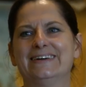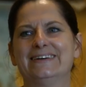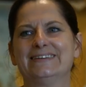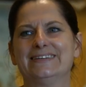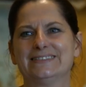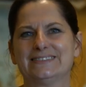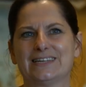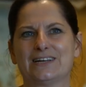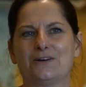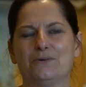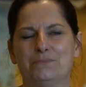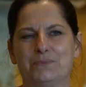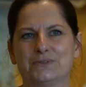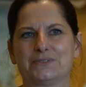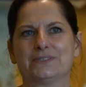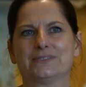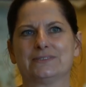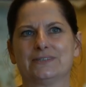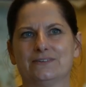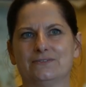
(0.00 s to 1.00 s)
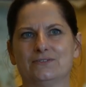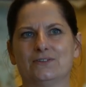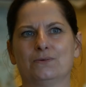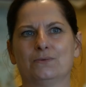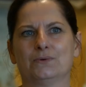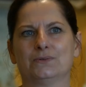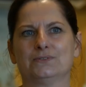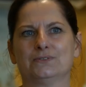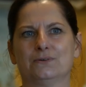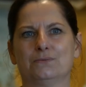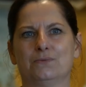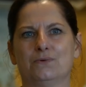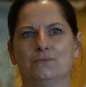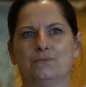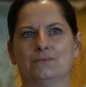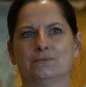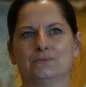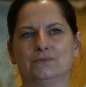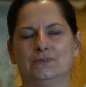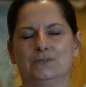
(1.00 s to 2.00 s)
jest taką pozytywną
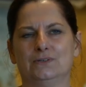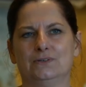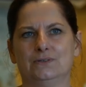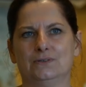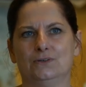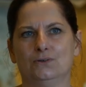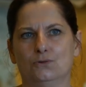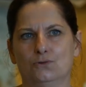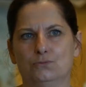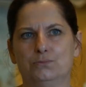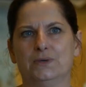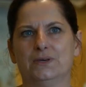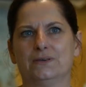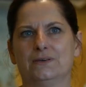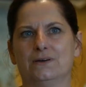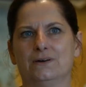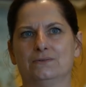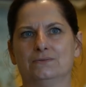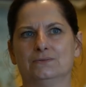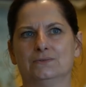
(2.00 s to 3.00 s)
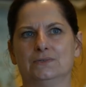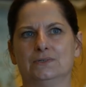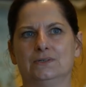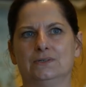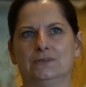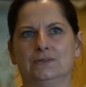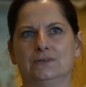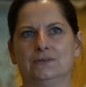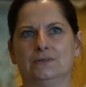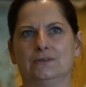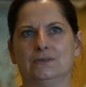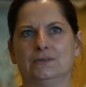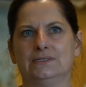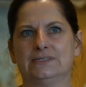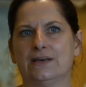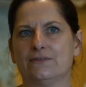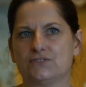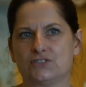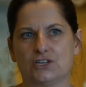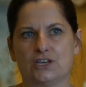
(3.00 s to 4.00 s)
osobą i, i lubię ją i, i
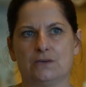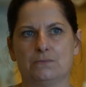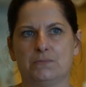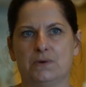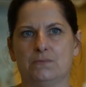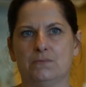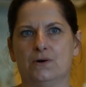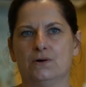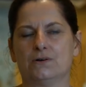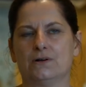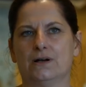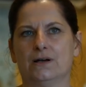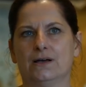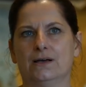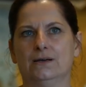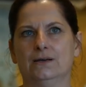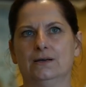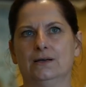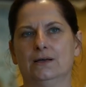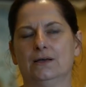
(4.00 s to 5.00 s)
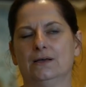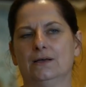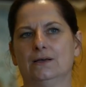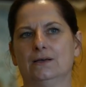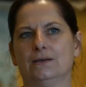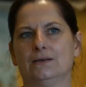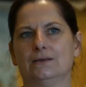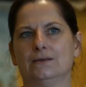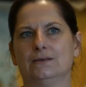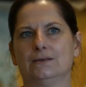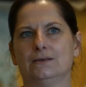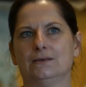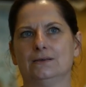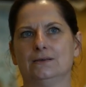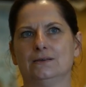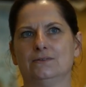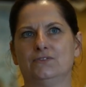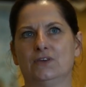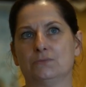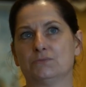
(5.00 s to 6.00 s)
zawsze jej pomogę
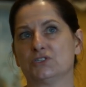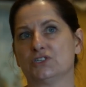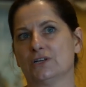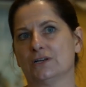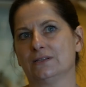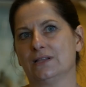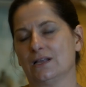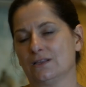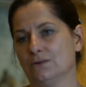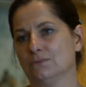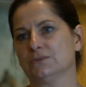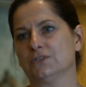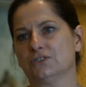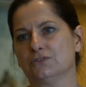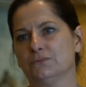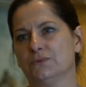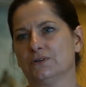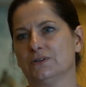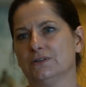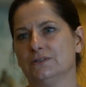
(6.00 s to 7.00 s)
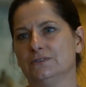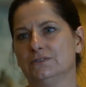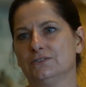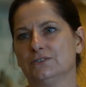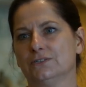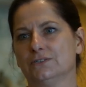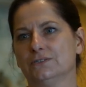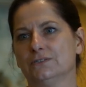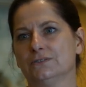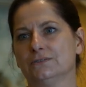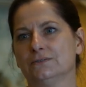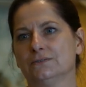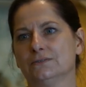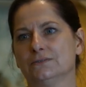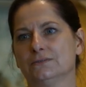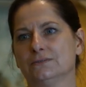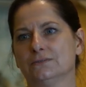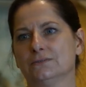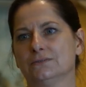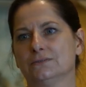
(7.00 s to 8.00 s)
i wiem, że na nią też mogę liczyć.
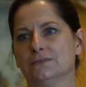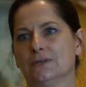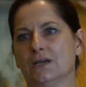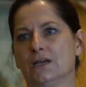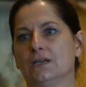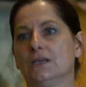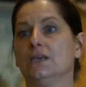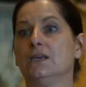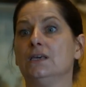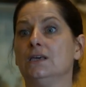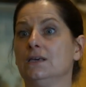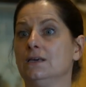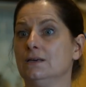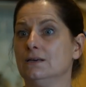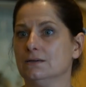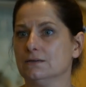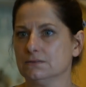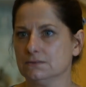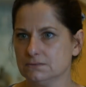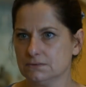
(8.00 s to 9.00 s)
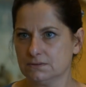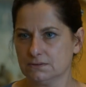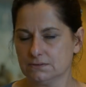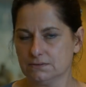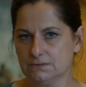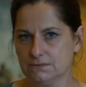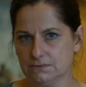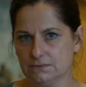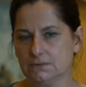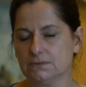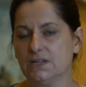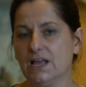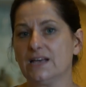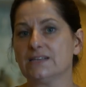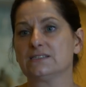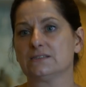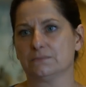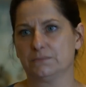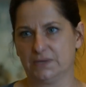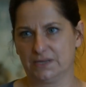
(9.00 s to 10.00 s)
I da
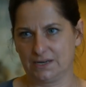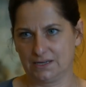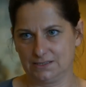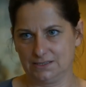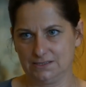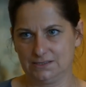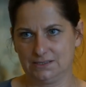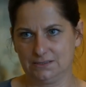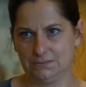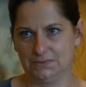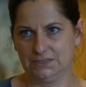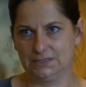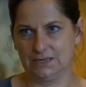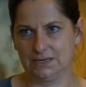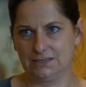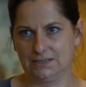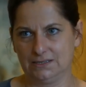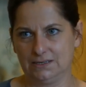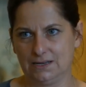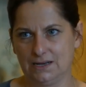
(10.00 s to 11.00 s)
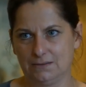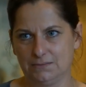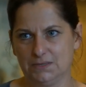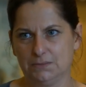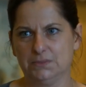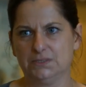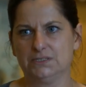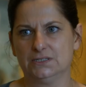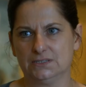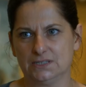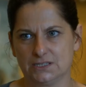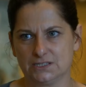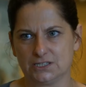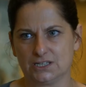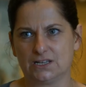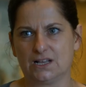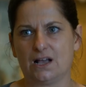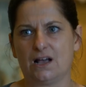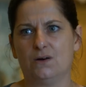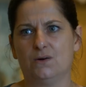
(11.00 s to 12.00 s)
sobie radę z tymi treningami. Będzie
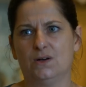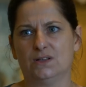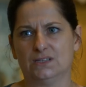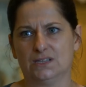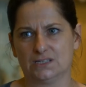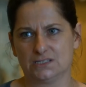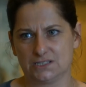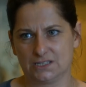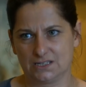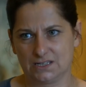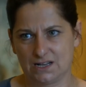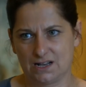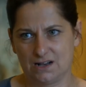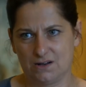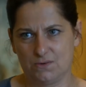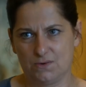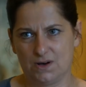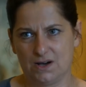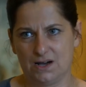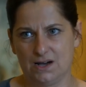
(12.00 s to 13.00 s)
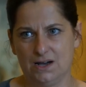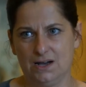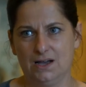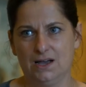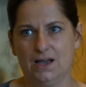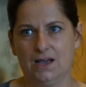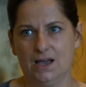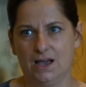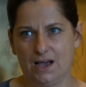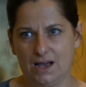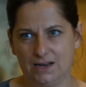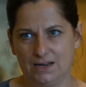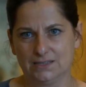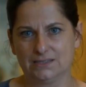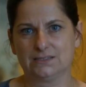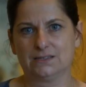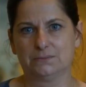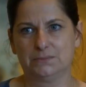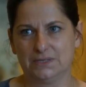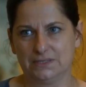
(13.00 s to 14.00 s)
narzekała, narzekała, ale
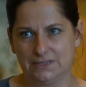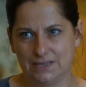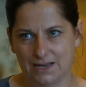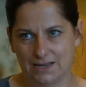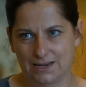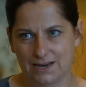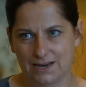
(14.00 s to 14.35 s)
sobie da